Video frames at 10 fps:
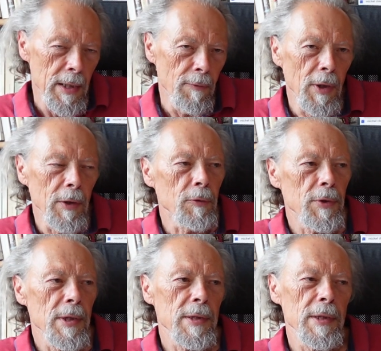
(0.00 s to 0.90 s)
Voilà,
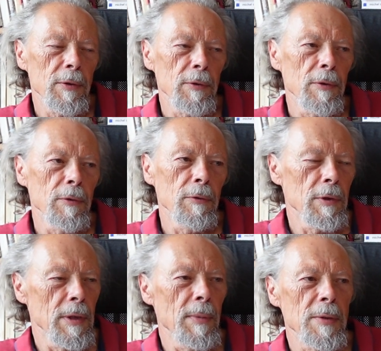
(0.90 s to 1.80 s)
donc ça c'est un
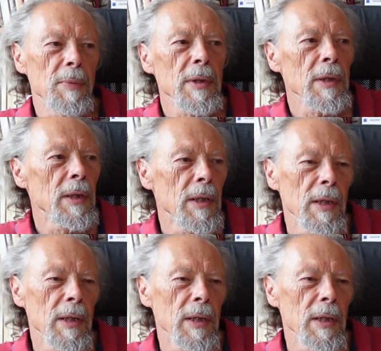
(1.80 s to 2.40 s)
deuxième aspect.